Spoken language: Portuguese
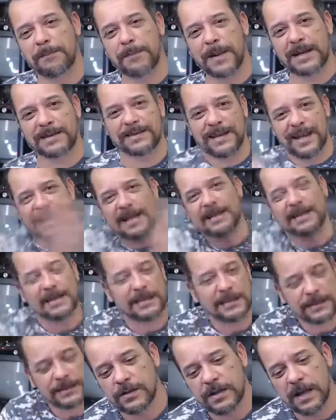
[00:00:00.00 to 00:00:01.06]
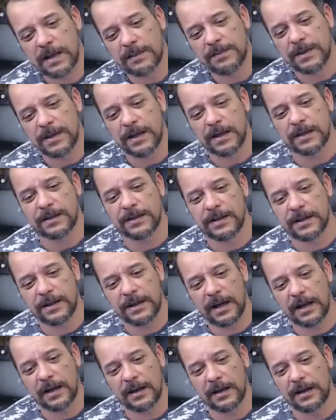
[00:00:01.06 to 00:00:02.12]
patada, sabe, entre
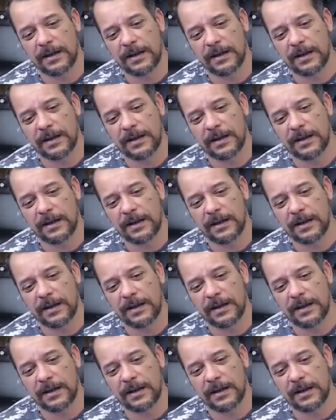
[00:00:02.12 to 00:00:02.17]
a,